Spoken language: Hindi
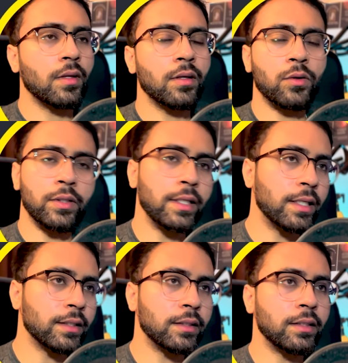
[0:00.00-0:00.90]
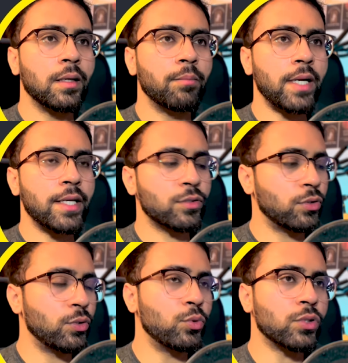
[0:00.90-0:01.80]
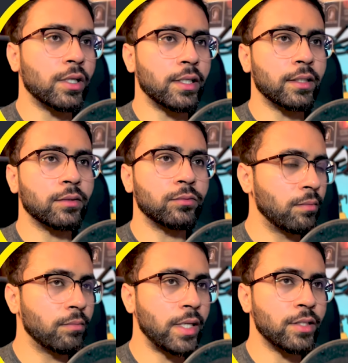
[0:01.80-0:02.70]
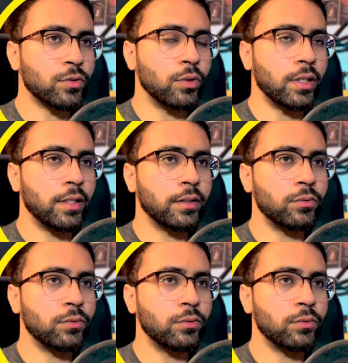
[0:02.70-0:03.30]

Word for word: कोई दिक्कत नहीं है मैं इसको यूज कर लेता हूँ मैं इसको कर लेता हूँ